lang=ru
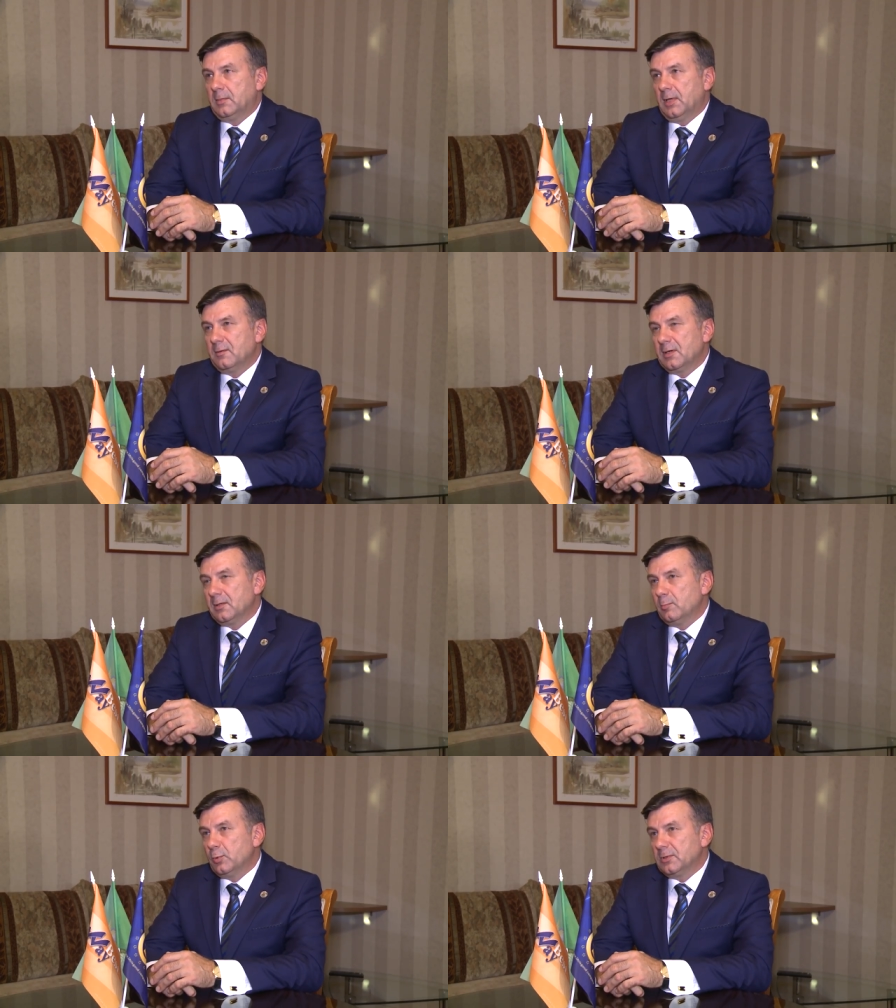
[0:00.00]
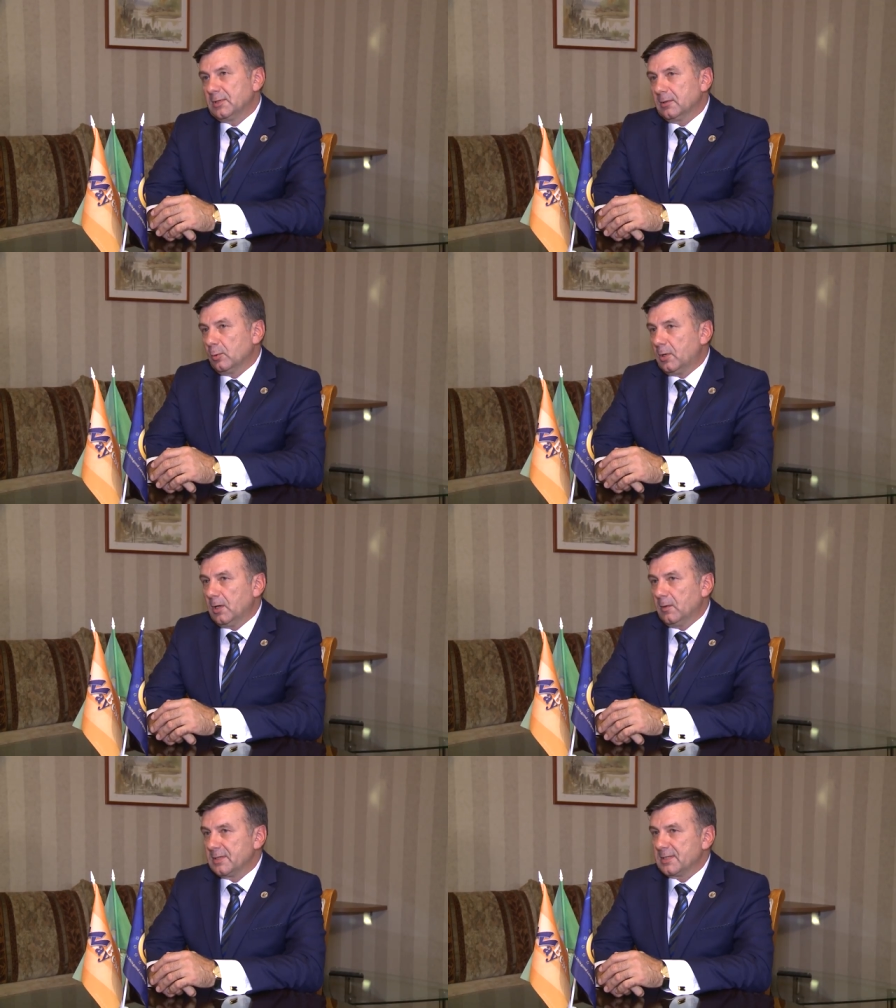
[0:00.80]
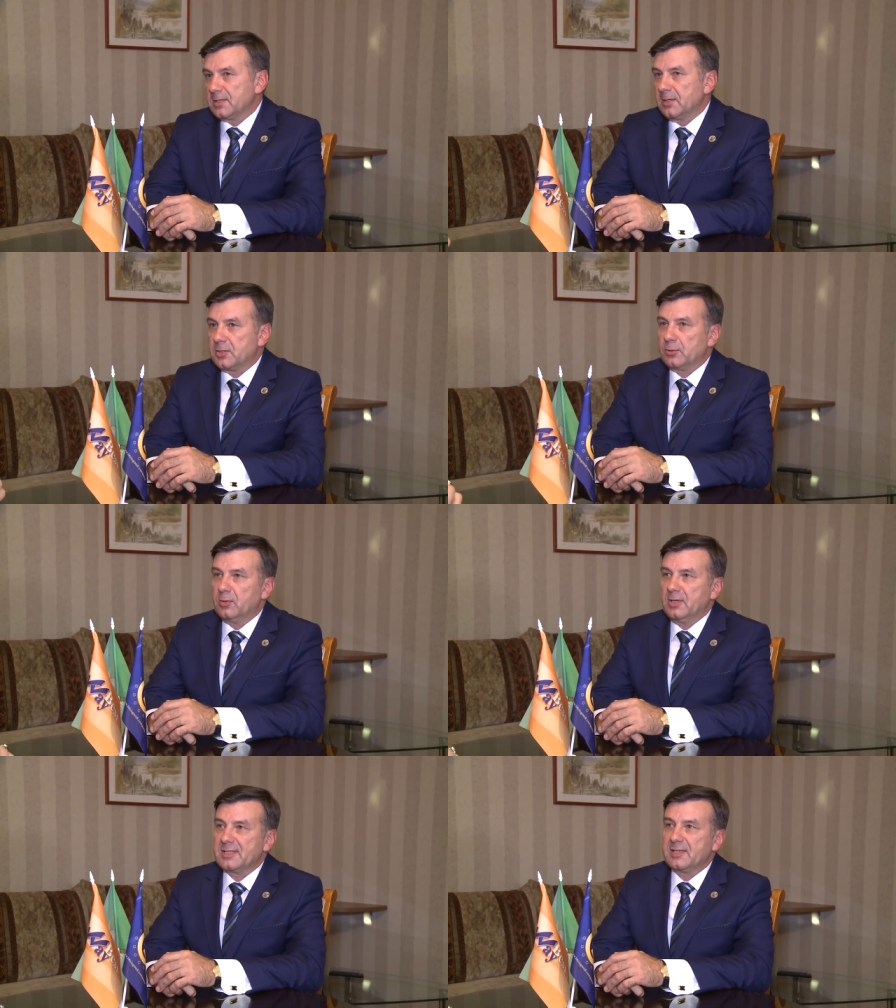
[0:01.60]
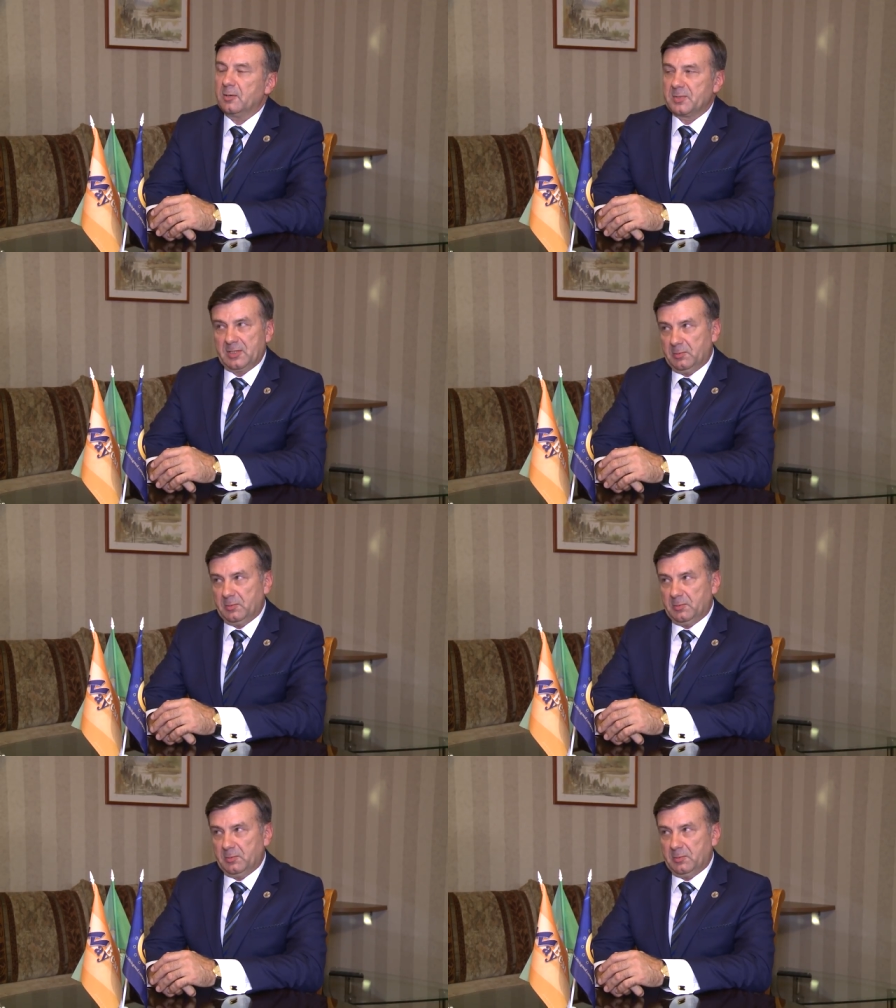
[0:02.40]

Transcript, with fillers: Наверное, будет от лукавого сказать, что я сам с